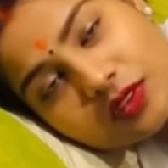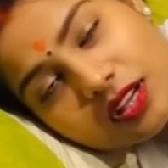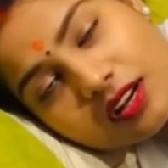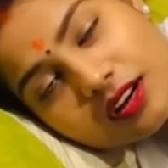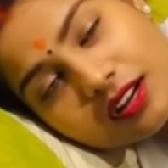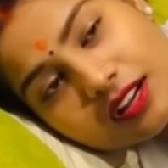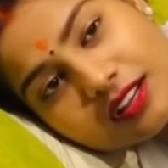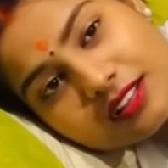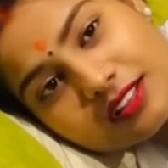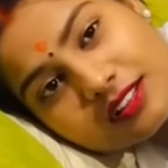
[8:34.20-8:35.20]
लग रहा है
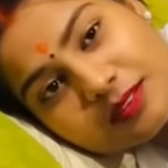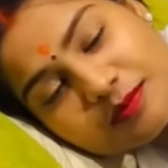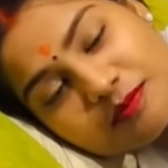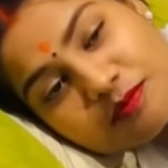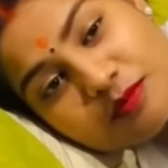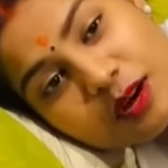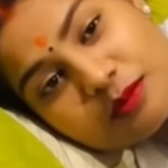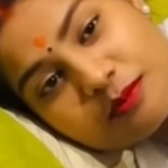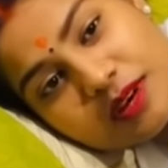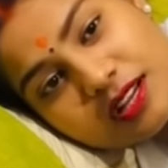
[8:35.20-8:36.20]
कि अभी
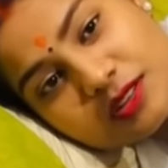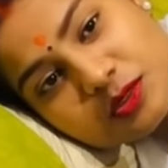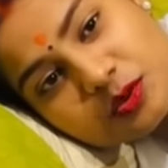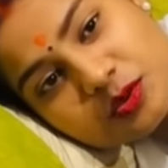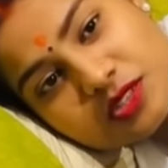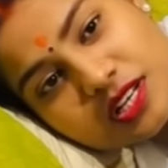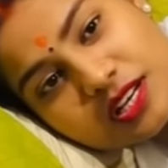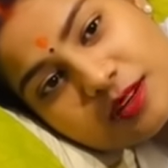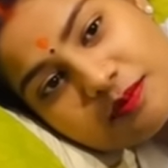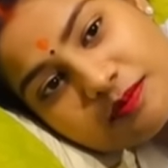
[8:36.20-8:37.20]
पहले सो जाए
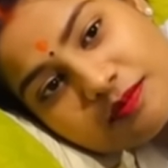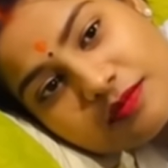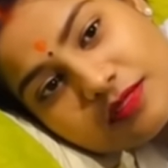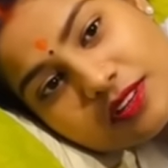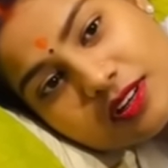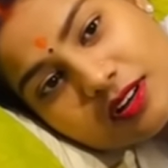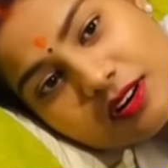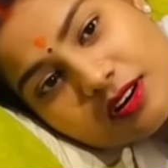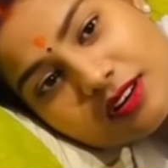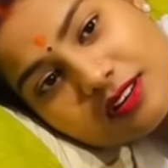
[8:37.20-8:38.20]

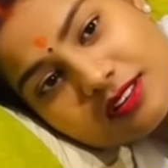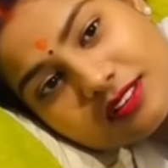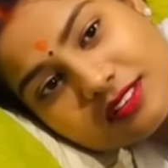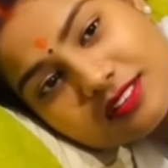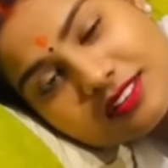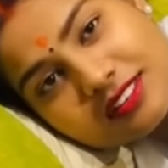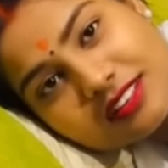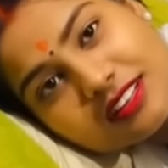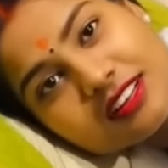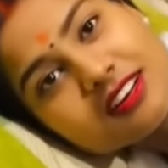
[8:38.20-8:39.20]
और
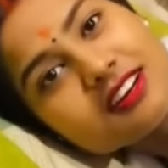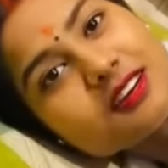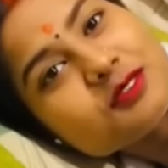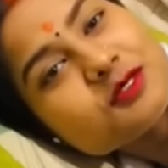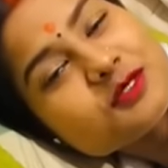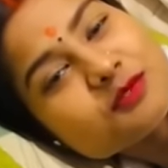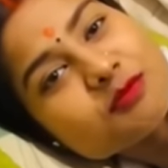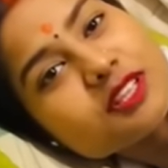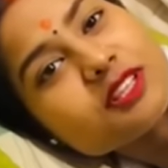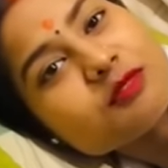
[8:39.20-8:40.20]
लग रहा है कुछ
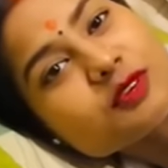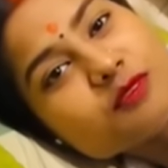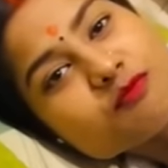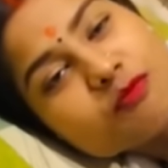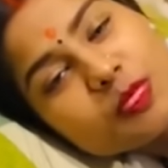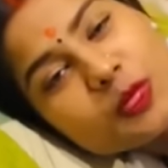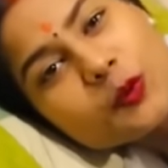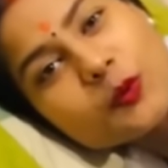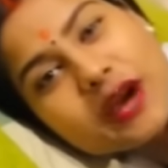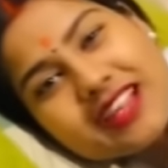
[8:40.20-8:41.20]
मतलब कि
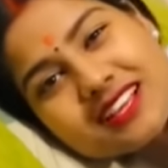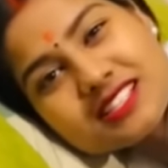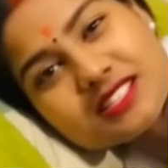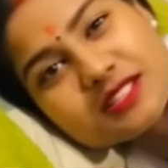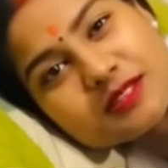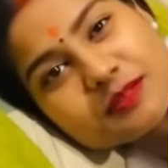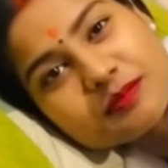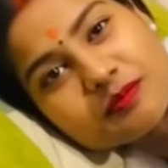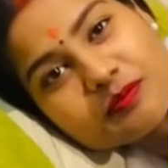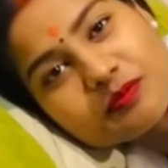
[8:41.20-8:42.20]
ये कब ली थी
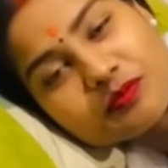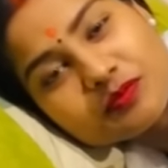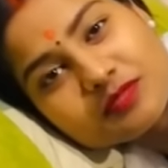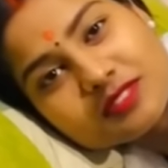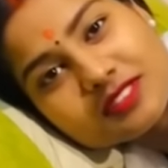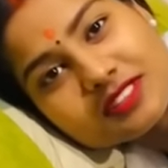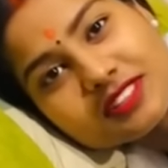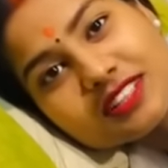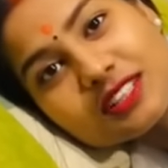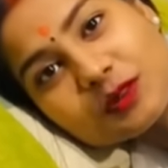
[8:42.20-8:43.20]

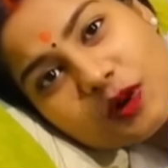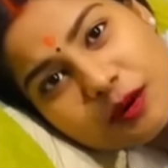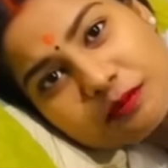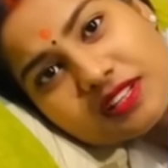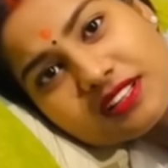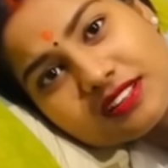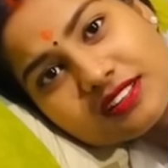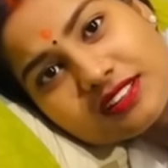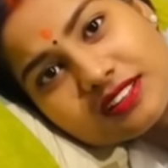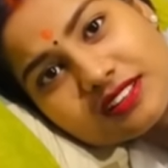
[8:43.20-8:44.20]
ये तो आप ही लिए थे